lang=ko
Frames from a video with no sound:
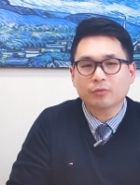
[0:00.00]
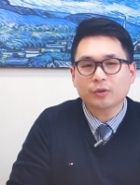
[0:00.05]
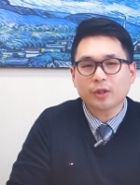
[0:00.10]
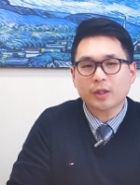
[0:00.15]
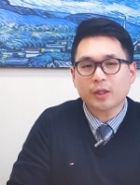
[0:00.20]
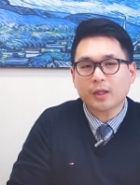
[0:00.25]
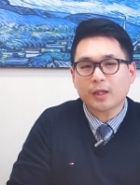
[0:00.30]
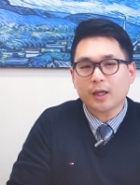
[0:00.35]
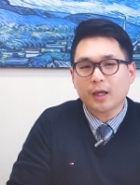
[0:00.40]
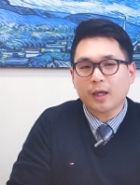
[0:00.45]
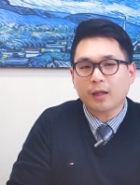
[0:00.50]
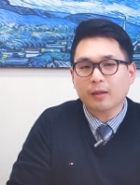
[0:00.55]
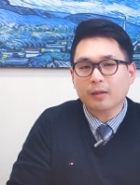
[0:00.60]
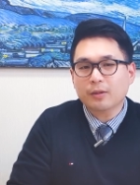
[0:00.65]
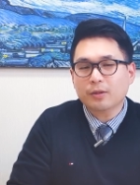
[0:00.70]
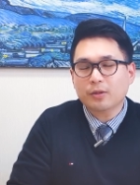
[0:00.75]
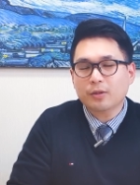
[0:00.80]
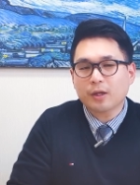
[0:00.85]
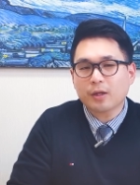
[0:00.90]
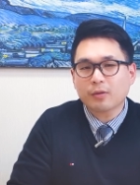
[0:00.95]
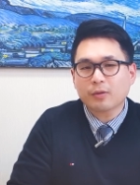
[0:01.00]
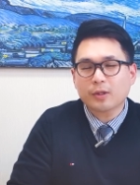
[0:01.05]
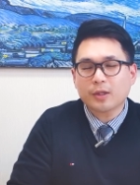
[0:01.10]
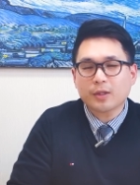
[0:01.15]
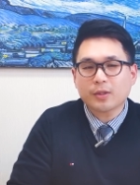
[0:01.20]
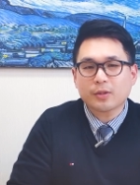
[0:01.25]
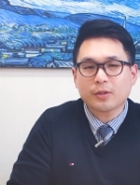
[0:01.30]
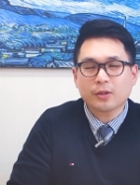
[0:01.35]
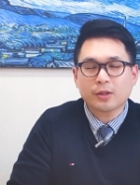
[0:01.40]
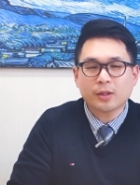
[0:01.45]
우리 L
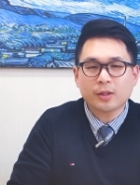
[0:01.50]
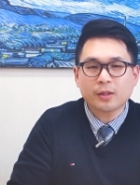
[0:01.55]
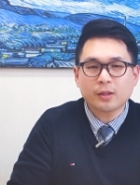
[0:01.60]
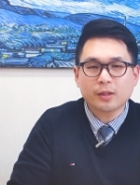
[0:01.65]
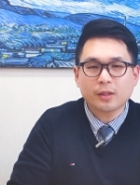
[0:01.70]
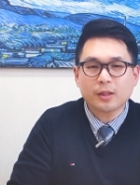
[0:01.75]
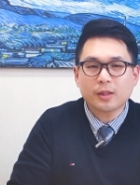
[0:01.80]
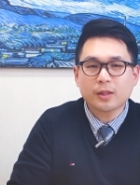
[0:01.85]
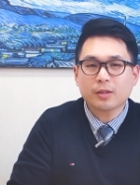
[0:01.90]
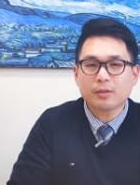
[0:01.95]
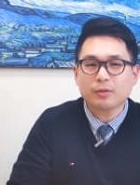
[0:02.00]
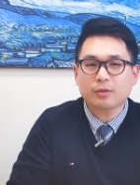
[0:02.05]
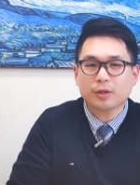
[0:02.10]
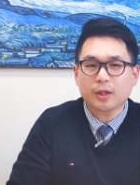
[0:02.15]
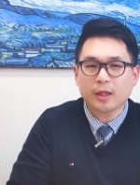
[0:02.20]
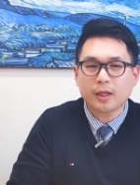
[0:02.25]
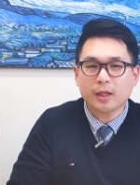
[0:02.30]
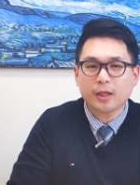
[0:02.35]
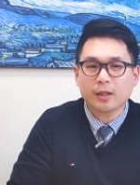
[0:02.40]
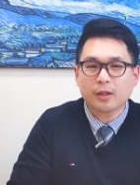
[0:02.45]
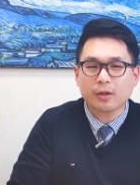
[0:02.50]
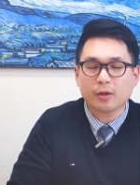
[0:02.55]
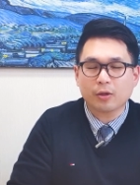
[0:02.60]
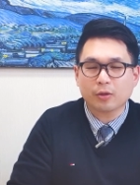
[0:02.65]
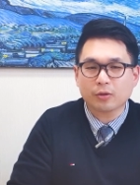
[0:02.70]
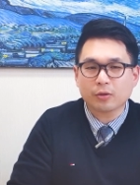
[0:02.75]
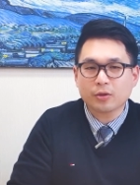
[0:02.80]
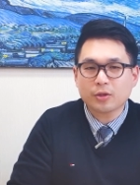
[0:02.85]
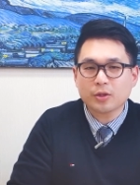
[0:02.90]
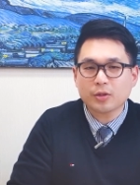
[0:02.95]
유학원에서는 인테리어 트레이닝을
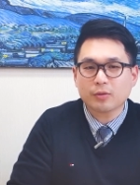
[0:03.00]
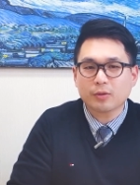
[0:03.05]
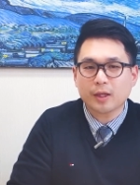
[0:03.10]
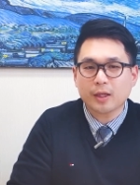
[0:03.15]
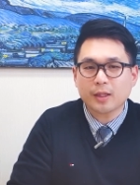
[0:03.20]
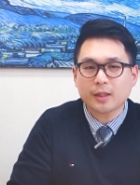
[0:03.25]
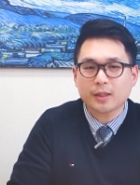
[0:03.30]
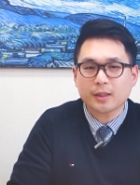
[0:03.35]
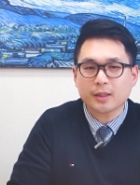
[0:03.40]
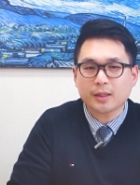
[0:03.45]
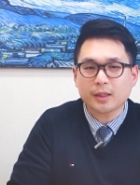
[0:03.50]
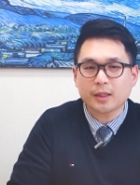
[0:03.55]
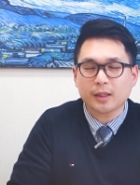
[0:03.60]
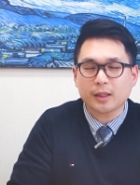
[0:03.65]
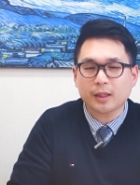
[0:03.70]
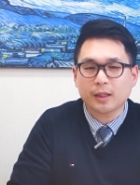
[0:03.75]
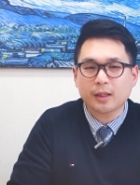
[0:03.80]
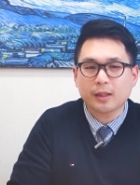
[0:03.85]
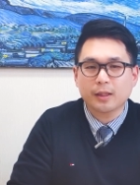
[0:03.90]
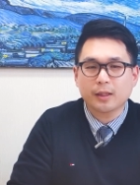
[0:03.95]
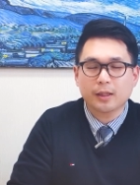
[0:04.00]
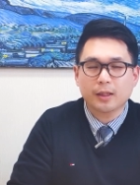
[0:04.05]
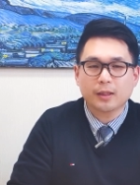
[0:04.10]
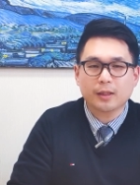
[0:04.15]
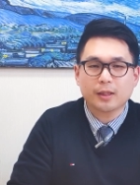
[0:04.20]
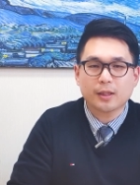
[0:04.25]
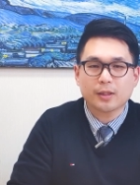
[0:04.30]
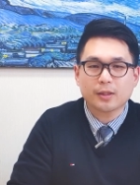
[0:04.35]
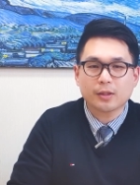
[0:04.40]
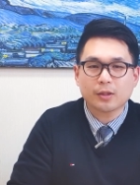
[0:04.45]
어떤 식으로 하는지에
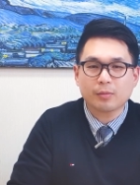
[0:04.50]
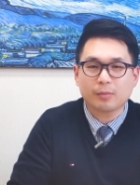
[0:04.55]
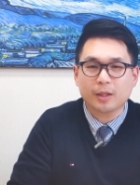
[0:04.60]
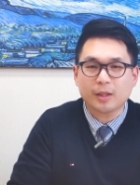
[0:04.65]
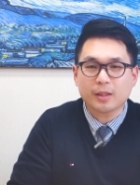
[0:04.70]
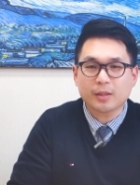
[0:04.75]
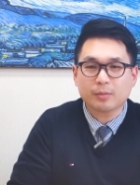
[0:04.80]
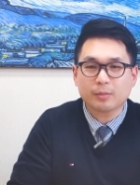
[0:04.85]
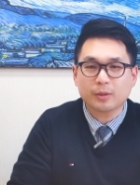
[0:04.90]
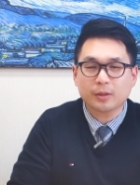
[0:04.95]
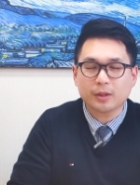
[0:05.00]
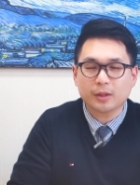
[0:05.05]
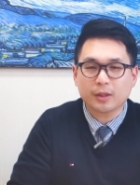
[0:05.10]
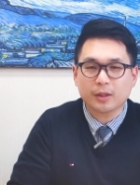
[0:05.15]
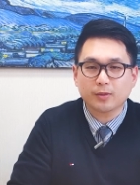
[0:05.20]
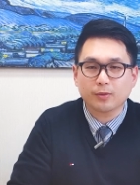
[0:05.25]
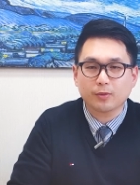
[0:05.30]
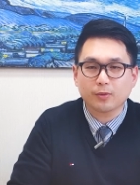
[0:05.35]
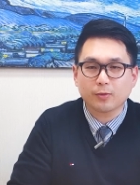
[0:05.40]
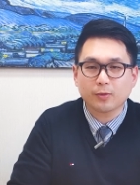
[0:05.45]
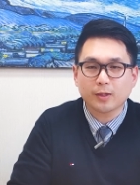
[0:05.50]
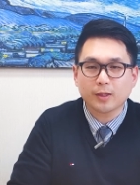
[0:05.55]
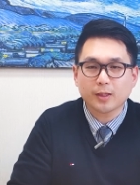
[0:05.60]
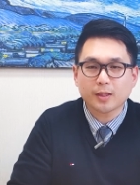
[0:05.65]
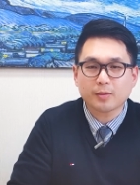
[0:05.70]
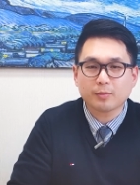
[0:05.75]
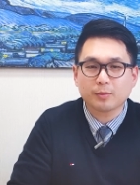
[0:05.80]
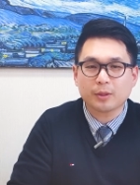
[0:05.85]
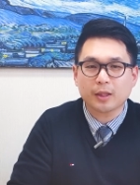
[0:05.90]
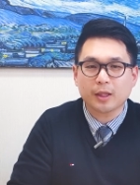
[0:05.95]
대해서 말씀을 드리도록
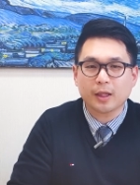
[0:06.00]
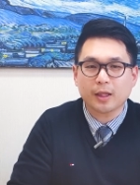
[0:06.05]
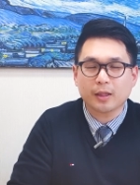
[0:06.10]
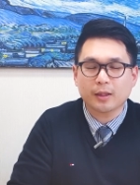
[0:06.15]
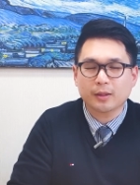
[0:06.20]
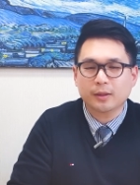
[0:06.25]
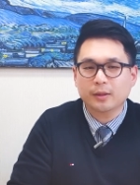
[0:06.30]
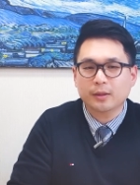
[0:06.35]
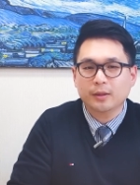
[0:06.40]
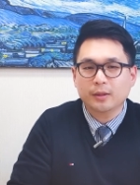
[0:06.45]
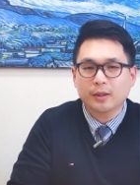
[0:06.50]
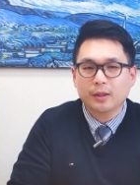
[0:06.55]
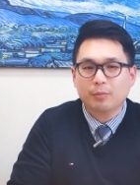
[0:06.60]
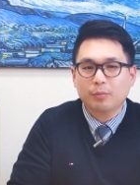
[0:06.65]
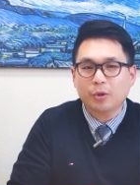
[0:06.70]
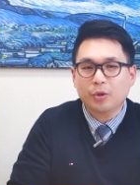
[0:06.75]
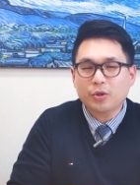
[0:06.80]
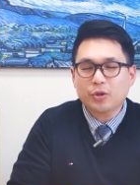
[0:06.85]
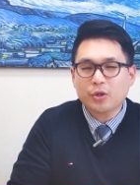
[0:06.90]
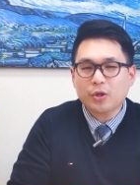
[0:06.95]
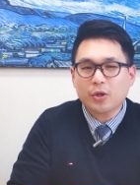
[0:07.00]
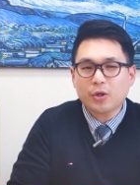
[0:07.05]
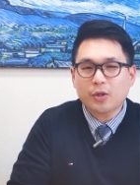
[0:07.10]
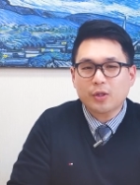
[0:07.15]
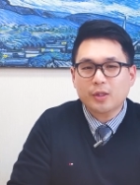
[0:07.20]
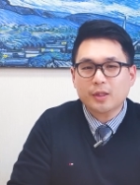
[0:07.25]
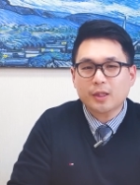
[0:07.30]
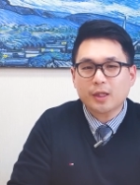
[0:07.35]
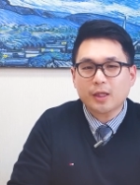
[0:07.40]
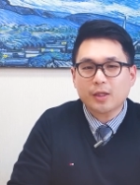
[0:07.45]
하겠습니다. 먼저
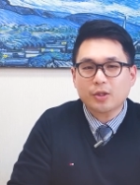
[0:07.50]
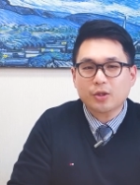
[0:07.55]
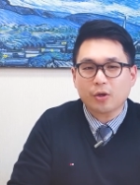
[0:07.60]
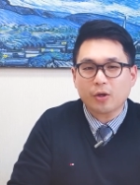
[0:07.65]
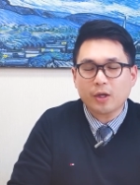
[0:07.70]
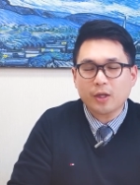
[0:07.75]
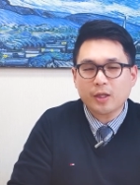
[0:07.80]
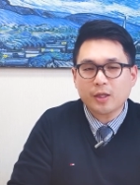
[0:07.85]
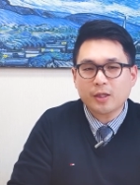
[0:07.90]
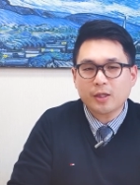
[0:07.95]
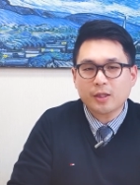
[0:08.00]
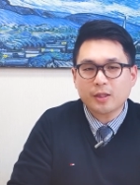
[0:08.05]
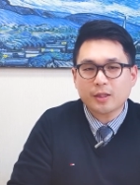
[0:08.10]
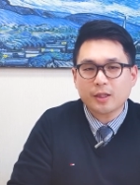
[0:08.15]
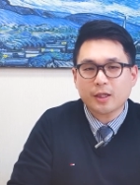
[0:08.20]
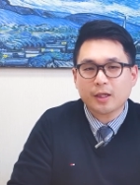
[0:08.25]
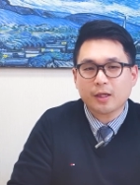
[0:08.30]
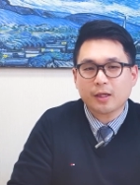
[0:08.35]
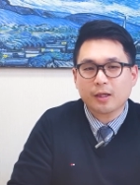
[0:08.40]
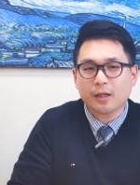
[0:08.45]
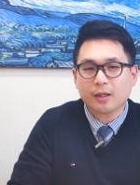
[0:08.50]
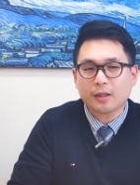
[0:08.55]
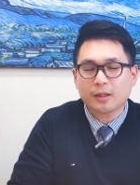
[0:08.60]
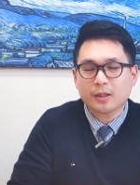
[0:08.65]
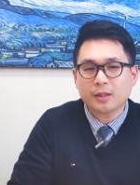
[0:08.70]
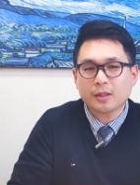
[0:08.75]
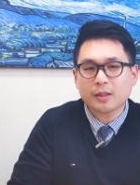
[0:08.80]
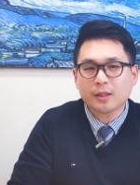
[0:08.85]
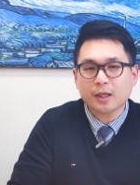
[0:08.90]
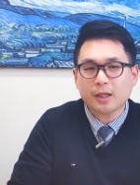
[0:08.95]
이제 저희는 이제
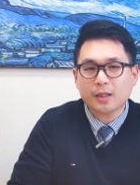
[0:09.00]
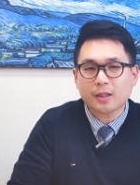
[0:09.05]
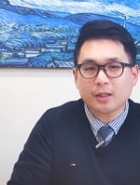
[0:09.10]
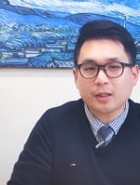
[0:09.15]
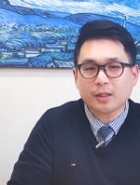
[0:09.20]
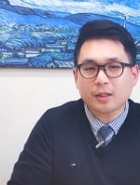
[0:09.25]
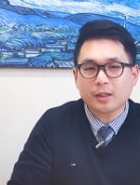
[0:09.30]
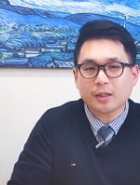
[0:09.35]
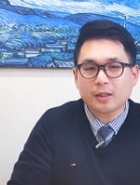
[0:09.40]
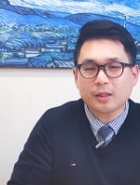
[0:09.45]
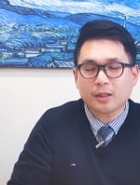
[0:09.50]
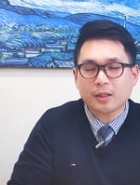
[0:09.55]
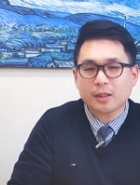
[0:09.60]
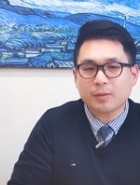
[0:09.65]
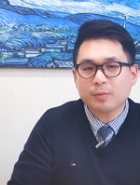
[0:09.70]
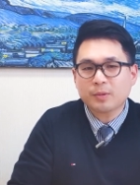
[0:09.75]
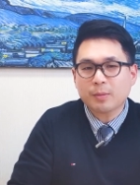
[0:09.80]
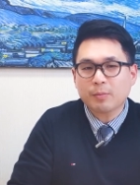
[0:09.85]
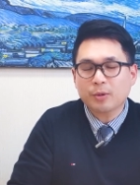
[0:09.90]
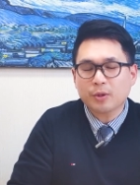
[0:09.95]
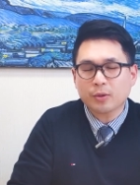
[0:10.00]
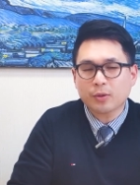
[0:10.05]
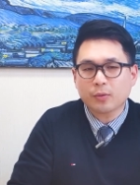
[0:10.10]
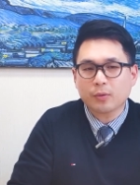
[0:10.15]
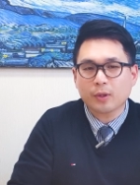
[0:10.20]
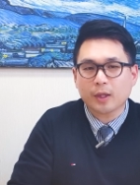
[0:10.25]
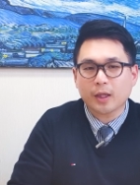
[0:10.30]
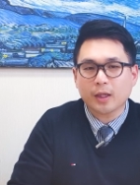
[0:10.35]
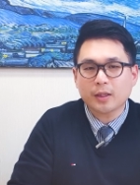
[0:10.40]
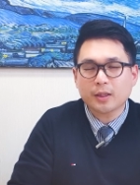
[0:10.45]
지금까지 이제 13년
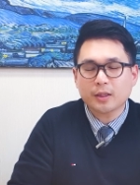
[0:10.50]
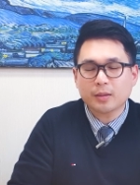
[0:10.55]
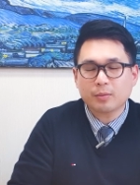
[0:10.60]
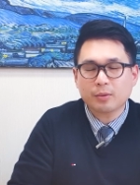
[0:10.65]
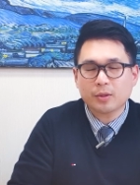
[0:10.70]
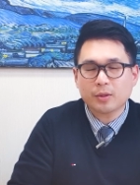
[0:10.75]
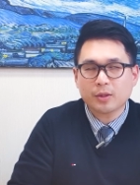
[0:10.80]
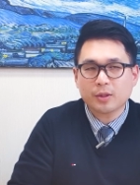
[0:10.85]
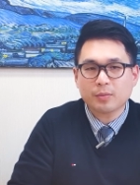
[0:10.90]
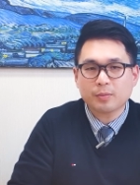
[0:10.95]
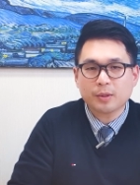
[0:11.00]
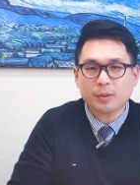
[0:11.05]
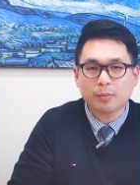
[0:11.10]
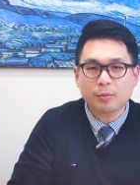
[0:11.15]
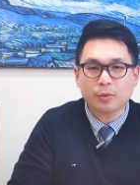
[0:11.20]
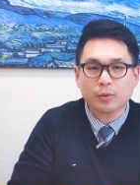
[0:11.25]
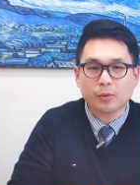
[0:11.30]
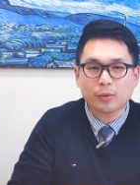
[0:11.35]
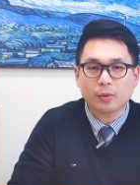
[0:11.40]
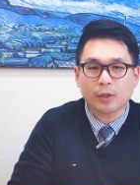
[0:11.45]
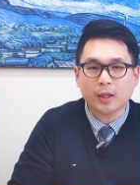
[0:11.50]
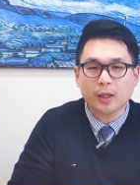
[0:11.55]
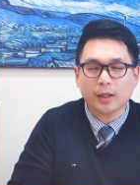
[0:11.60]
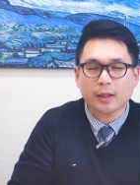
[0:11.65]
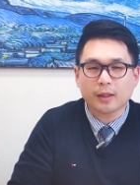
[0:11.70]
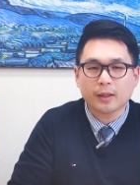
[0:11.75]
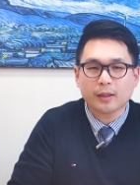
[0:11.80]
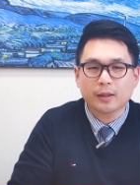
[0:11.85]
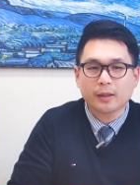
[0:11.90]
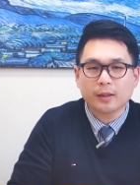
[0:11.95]
동안, 12년, 13년
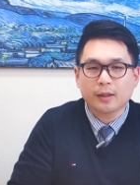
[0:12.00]
동안